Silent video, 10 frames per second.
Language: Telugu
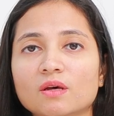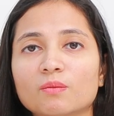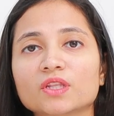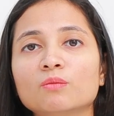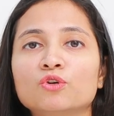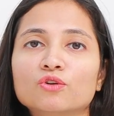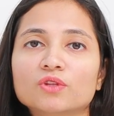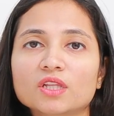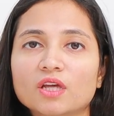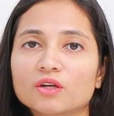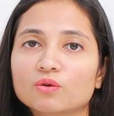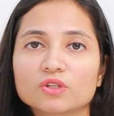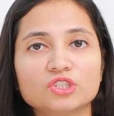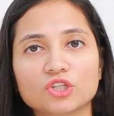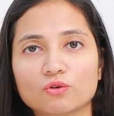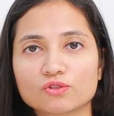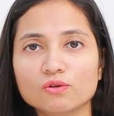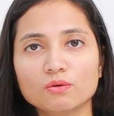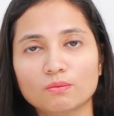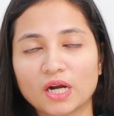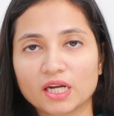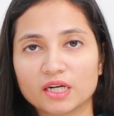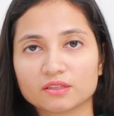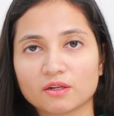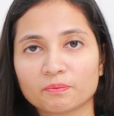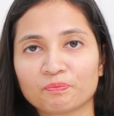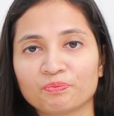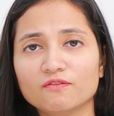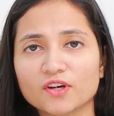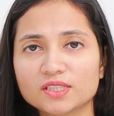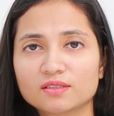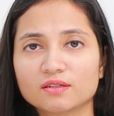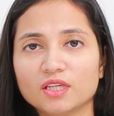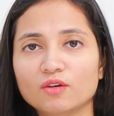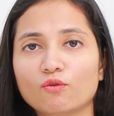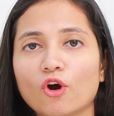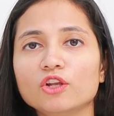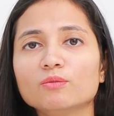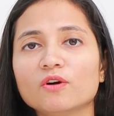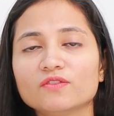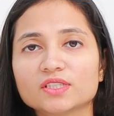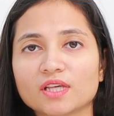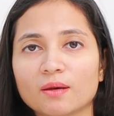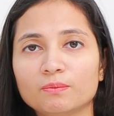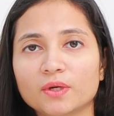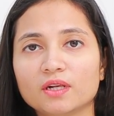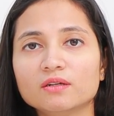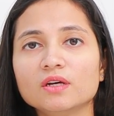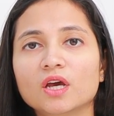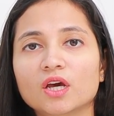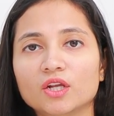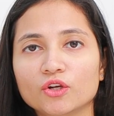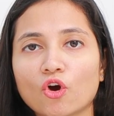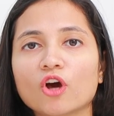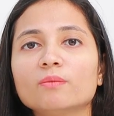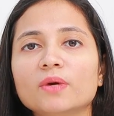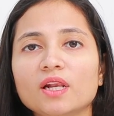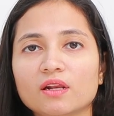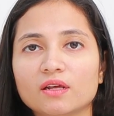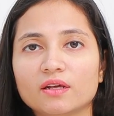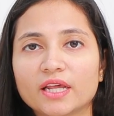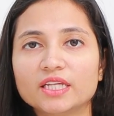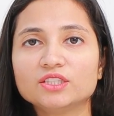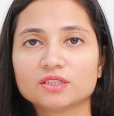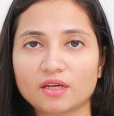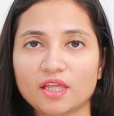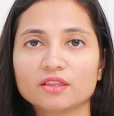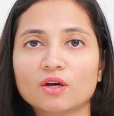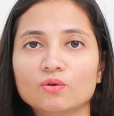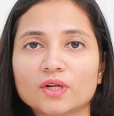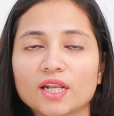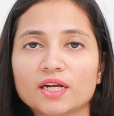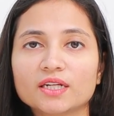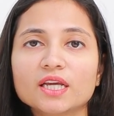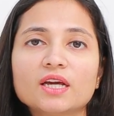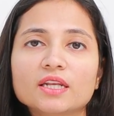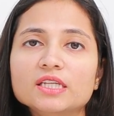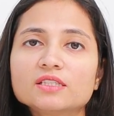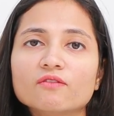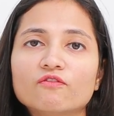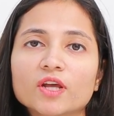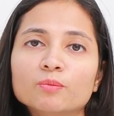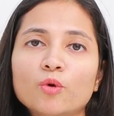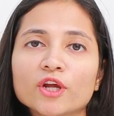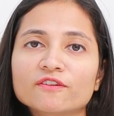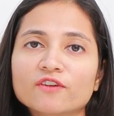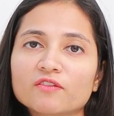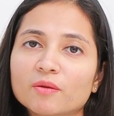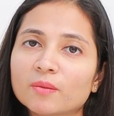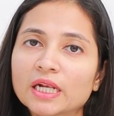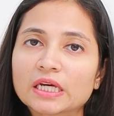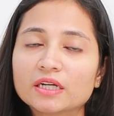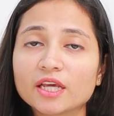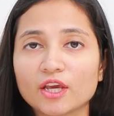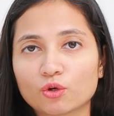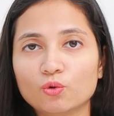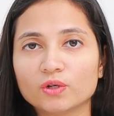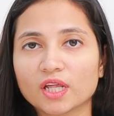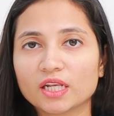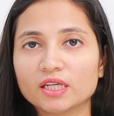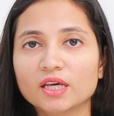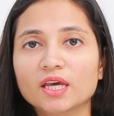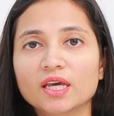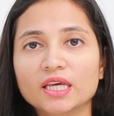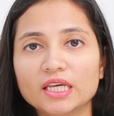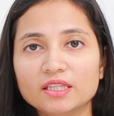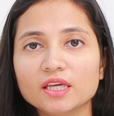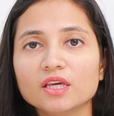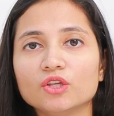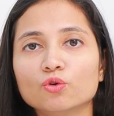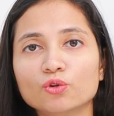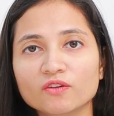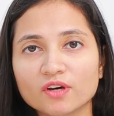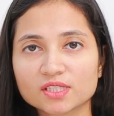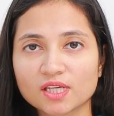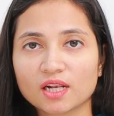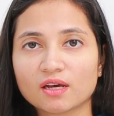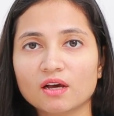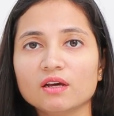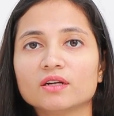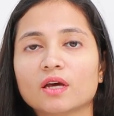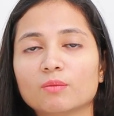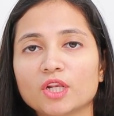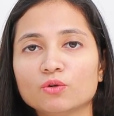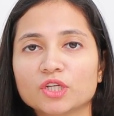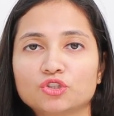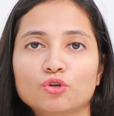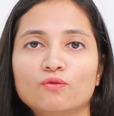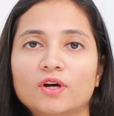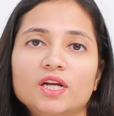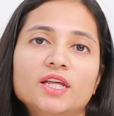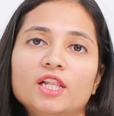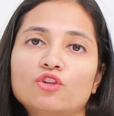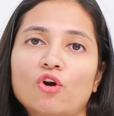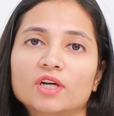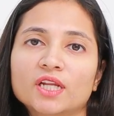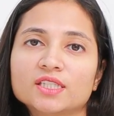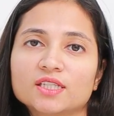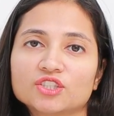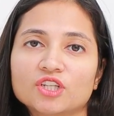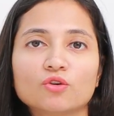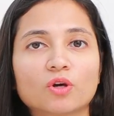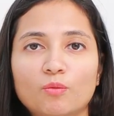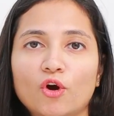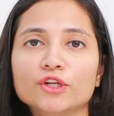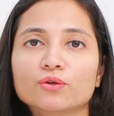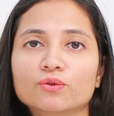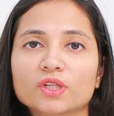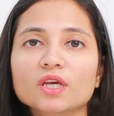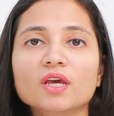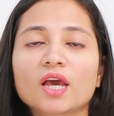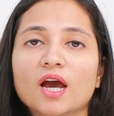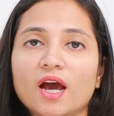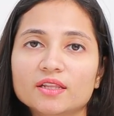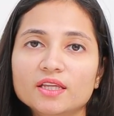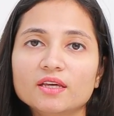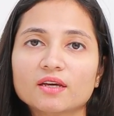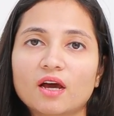సంబంధం ఉంటుందా దాని గురించి ఈరోజు మాట్లాడతాం ఫస్ట్ ఈ వాల్యూమ్ ఆఫ్ ద శాంపుల్ నార్మల్ రేంజ్ ఎంత ఉండాలంటే కనీసం వన్ పాయింట్ ఫైవ్ ఎంఎల్ కంటే ఎక్కువ ఉండాలి ఇది యూనివర్సల్గా డబ్ల్యూహెచ్ఓ వరల్డ్ హెల్త్ ఆర్గనైజేషన్ అని ఒక బాడీ ఉంది అది